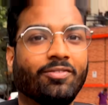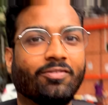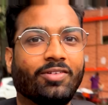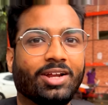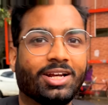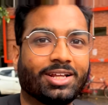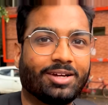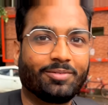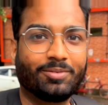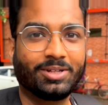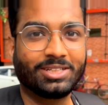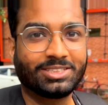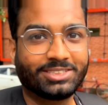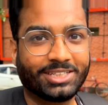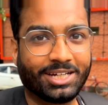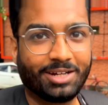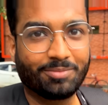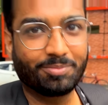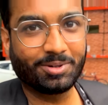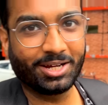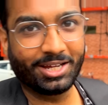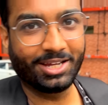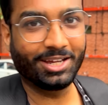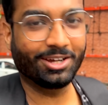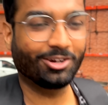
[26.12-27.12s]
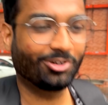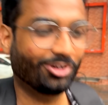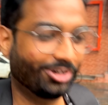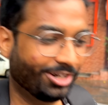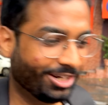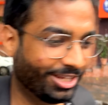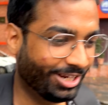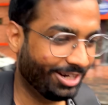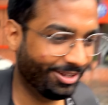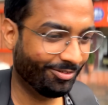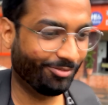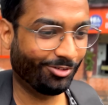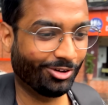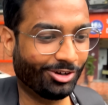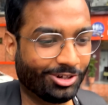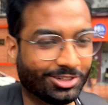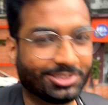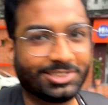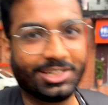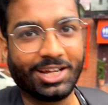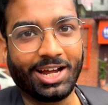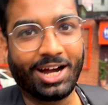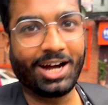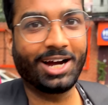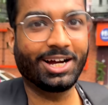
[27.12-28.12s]
वेलकम है जी आपका एक और डेली ब्लॉग
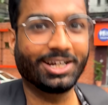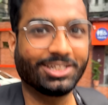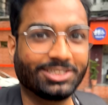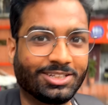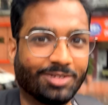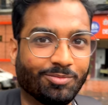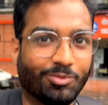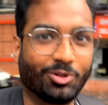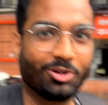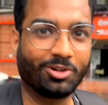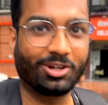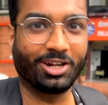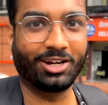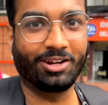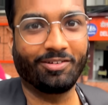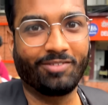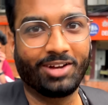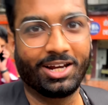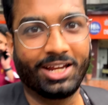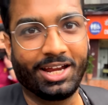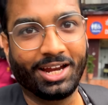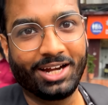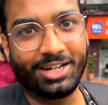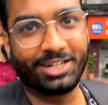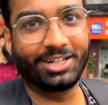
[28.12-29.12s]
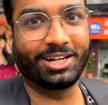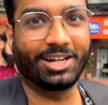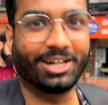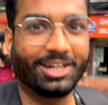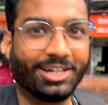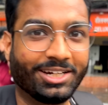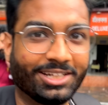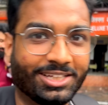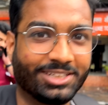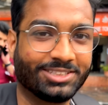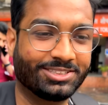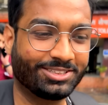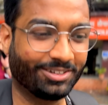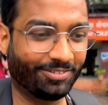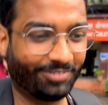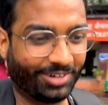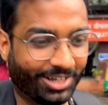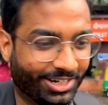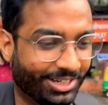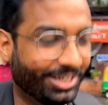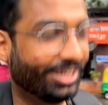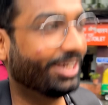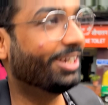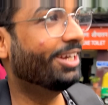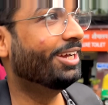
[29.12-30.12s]
से आज हम लोग करने वाले हैं ट्रेन की
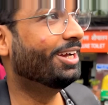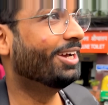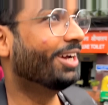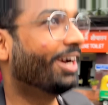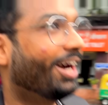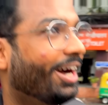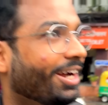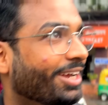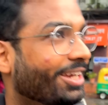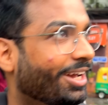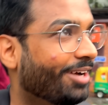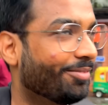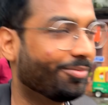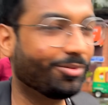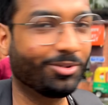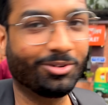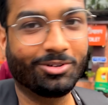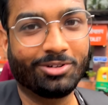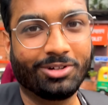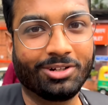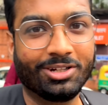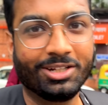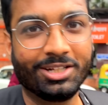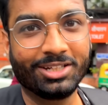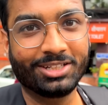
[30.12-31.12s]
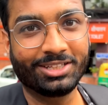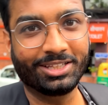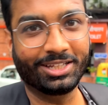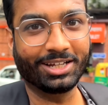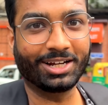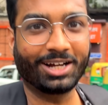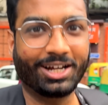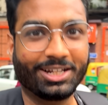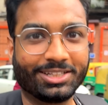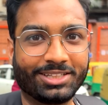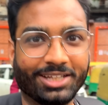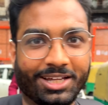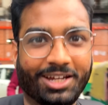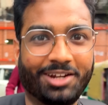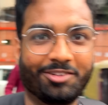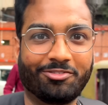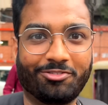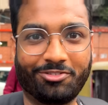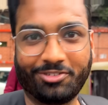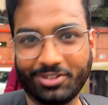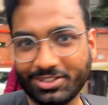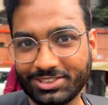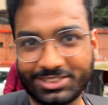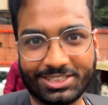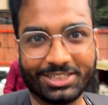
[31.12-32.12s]
सवारी आइए आपको दिखाते हैं
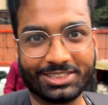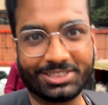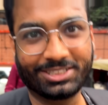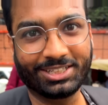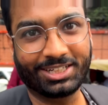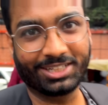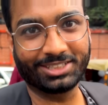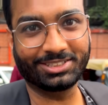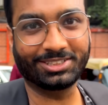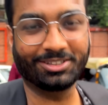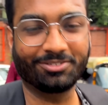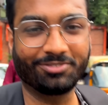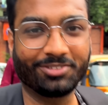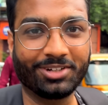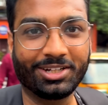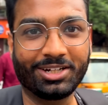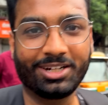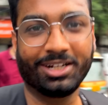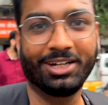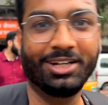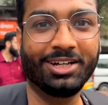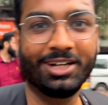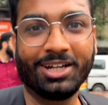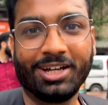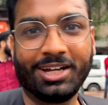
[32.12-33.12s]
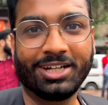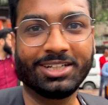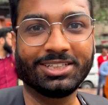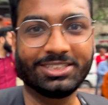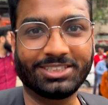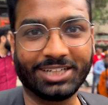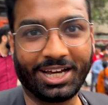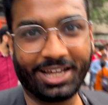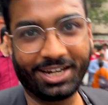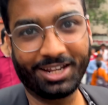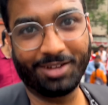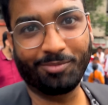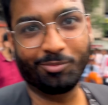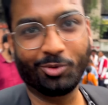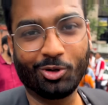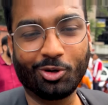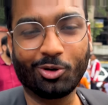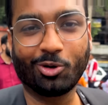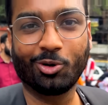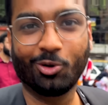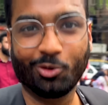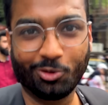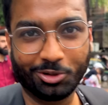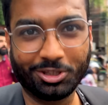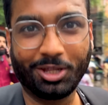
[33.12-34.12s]
फर्स्ट ए का सफ़र जा रहे हैं हम
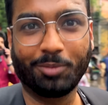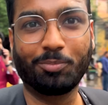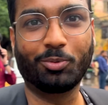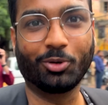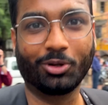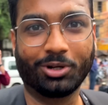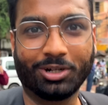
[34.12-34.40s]
लोग उदयपुर